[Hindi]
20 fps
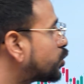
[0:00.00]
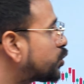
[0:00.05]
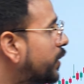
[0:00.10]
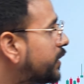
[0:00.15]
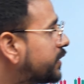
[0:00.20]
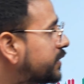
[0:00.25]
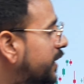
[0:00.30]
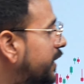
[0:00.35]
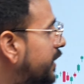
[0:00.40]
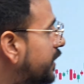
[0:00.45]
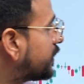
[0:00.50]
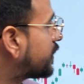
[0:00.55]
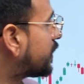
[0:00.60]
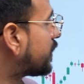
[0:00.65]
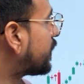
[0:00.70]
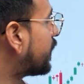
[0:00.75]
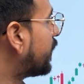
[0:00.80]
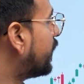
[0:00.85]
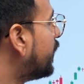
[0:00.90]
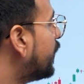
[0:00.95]
स्विंग ट्रेडिंग
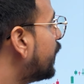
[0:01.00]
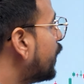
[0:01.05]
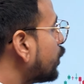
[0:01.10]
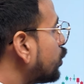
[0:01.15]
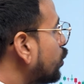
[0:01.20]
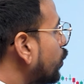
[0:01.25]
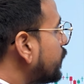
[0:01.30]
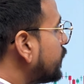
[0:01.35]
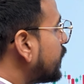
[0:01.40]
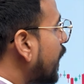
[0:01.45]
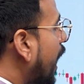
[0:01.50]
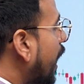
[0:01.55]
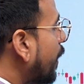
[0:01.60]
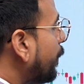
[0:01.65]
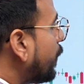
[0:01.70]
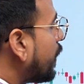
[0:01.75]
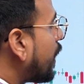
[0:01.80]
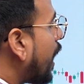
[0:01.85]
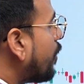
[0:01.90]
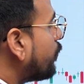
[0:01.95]
कर रहे हैं तो यहां
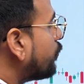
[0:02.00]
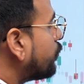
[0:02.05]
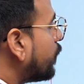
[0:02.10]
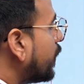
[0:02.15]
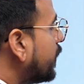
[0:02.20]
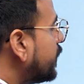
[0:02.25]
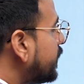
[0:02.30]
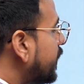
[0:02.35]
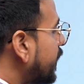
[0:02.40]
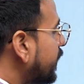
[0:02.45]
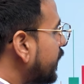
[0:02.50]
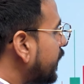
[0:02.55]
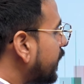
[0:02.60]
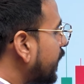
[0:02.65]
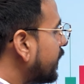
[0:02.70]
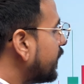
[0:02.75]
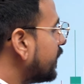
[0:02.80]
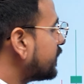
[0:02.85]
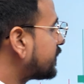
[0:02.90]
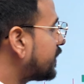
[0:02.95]
पर आप वन डे की
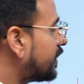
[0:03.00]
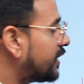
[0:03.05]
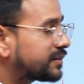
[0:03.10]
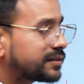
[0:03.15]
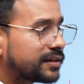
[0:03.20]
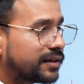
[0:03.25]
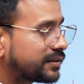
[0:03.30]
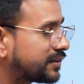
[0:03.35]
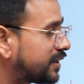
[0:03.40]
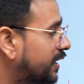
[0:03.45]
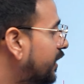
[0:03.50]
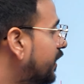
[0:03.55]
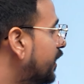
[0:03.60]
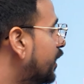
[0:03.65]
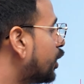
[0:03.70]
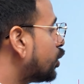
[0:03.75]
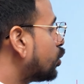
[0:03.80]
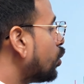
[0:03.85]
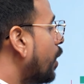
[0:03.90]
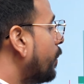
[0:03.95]
कैंडल सेलेक्ट करते हैं
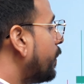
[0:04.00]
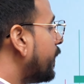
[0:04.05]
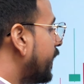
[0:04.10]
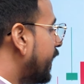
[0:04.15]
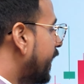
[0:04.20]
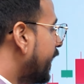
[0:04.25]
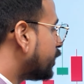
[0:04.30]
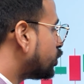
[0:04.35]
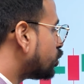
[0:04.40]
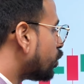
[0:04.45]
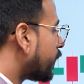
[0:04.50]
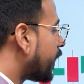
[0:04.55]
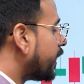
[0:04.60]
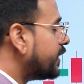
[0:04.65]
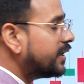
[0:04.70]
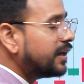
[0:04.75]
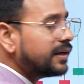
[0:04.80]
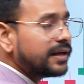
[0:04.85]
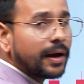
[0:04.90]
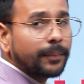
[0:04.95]
तो अब एक जो
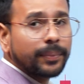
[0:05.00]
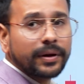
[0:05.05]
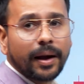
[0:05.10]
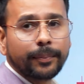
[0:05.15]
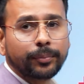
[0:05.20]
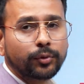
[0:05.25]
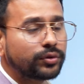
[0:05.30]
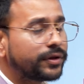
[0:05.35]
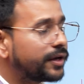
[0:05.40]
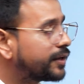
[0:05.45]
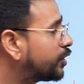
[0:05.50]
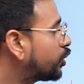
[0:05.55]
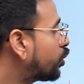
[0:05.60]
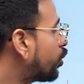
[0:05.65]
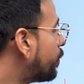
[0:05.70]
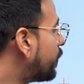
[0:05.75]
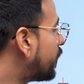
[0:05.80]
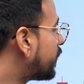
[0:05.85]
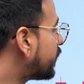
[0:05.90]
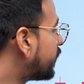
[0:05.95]
कैंडल यहां पर आपको देखने को
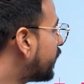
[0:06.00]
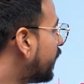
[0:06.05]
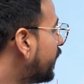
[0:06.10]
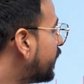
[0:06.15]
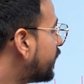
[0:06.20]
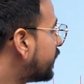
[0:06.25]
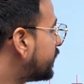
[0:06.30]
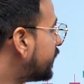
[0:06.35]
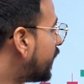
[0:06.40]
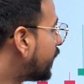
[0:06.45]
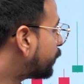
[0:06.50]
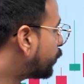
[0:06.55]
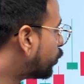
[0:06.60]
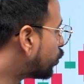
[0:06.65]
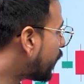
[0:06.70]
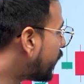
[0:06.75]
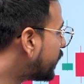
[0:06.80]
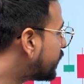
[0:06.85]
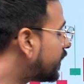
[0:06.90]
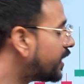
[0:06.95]
मिल रही है ये एक
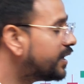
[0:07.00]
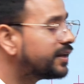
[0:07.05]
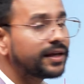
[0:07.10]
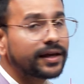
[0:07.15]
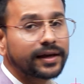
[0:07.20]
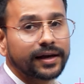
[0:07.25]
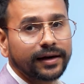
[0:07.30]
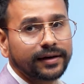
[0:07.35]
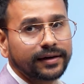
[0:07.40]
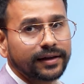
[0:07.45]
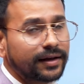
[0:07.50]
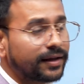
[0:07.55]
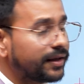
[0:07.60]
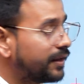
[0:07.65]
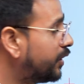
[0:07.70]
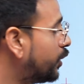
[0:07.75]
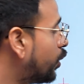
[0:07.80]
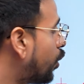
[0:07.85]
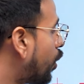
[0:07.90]
पूरे दिन की कैंडल है